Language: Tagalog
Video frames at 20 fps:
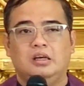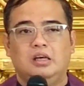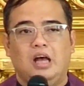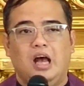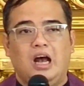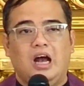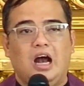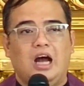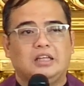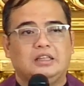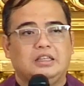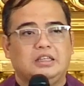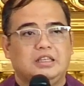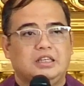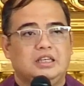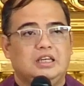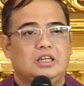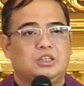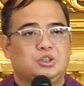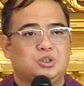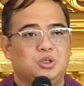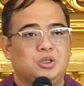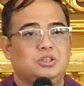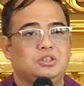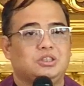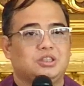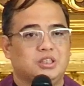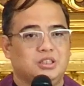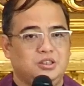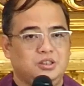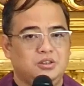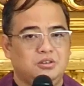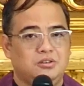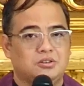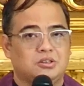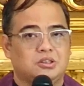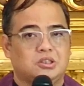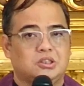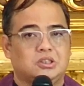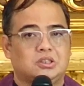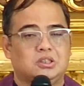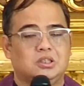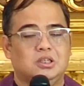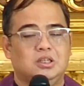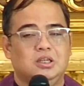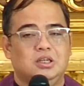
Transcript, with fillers: ang ating relasyon sa Diyos,